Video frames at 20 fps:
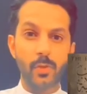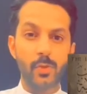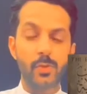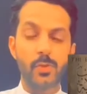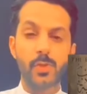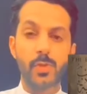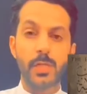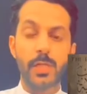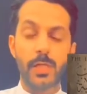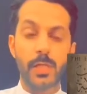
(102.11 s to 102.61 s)

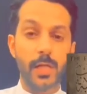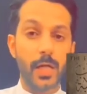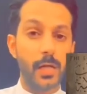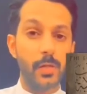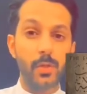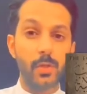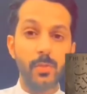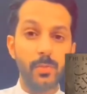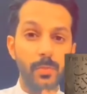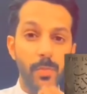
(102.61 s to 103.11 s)
الانسولين
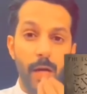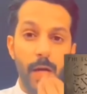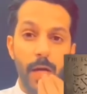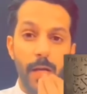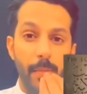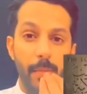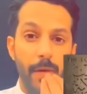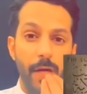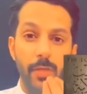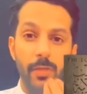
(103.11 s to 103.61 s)
قالت امه
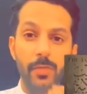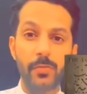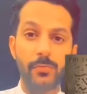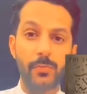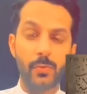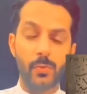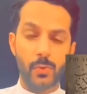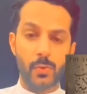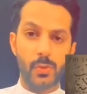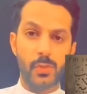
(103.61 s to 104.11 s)
انا ما عندي
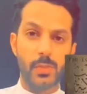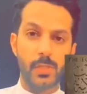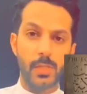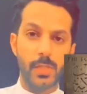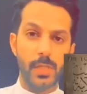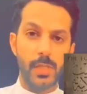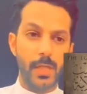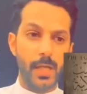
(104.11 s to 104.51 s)
فلوس